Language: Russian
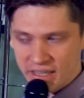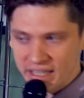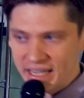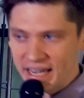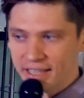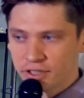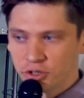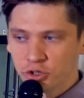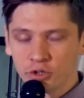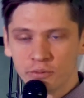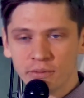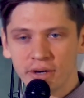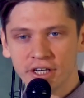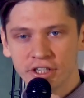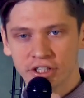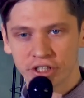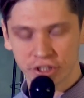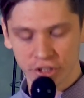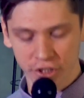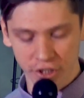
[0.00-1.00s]
Я
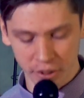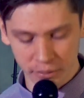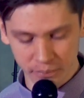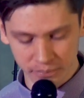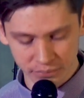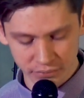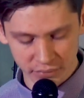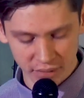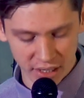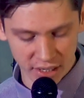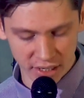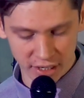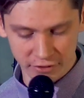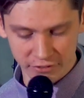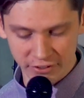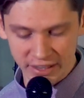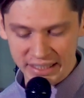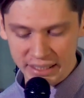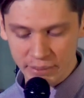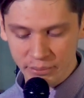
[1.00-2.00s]
думаю, что э,
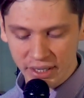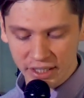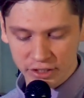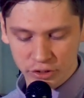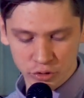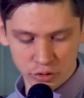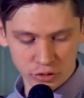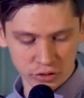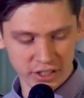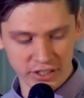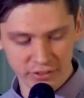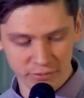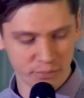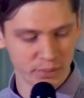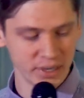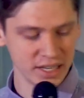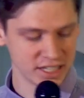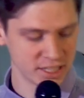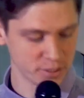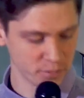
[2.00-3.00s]
в этом году и, в
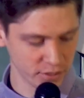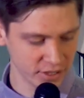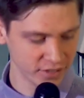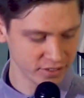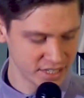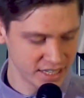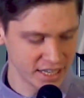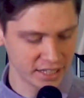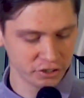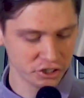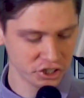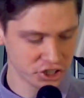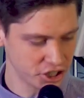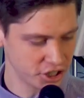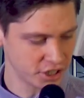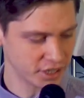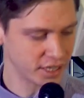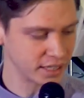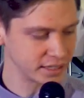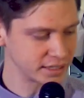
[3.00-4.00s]
принципе, и в
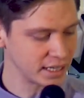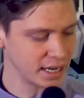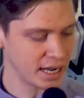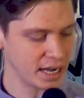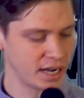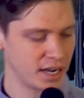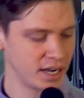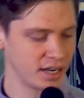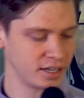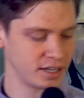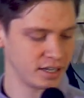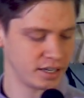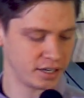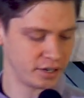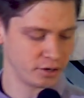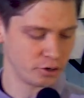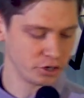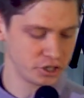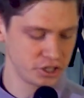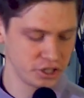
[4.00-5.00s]
следующие года
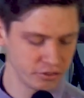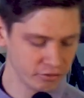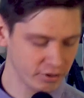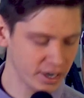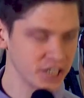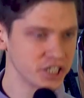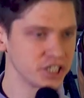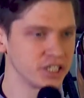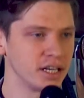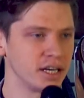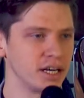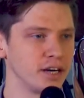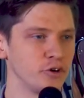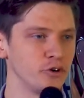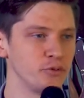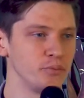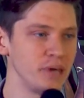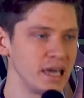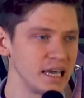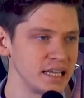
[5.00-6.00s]
э, очень важно
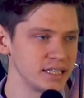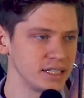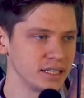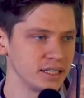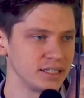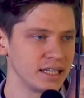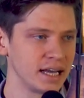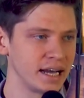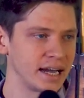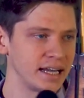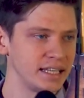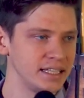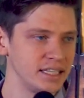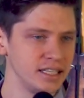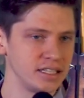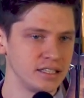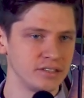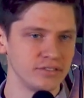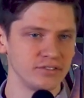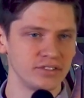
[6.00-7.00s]
уметь
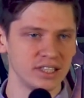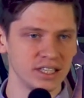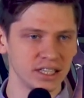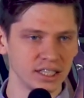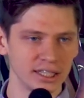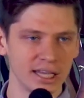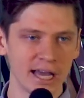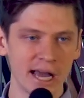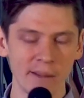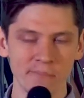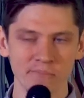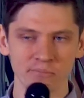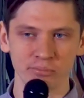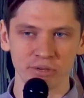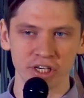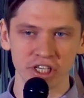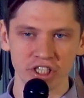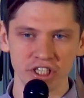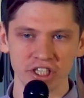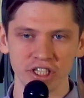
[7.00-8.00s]
находить всегда
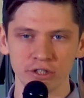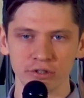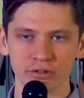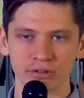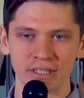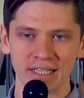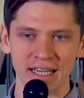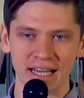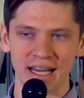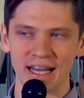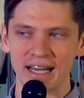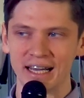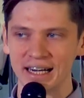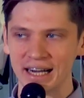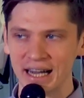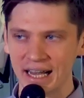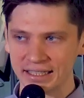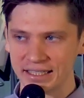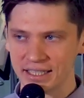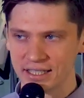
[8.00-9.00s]
причину для
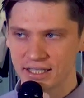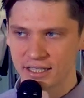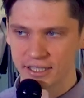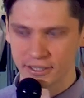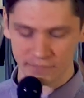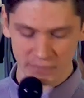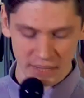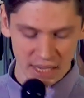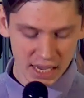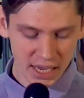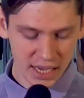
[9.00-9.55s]
радости.